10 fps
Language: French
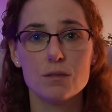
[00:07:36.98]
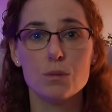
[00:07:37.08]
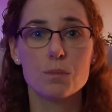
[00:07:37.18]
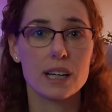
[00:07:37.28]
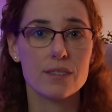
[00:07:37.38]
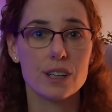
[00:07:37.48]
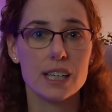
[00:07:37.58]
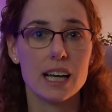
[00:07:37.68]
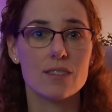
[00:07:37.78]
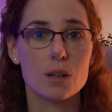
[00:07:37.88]
vous
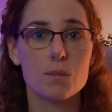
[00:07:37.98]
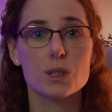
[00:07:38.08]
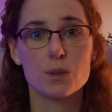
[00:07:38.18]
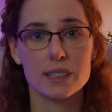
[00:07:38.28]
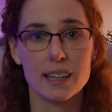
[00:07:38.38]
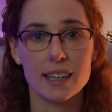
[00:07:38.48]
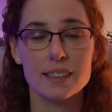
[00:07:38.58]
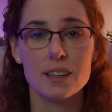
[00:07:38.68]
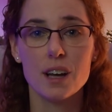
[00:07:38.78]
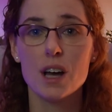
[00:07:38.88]
prévoyez avoir besoin
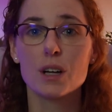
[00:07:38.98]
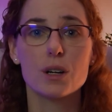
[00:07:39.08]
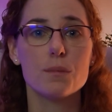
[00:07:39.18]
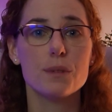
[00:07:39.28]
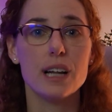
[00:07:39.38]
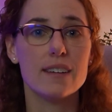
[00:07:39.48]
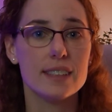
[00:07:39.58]
d'aide, comme la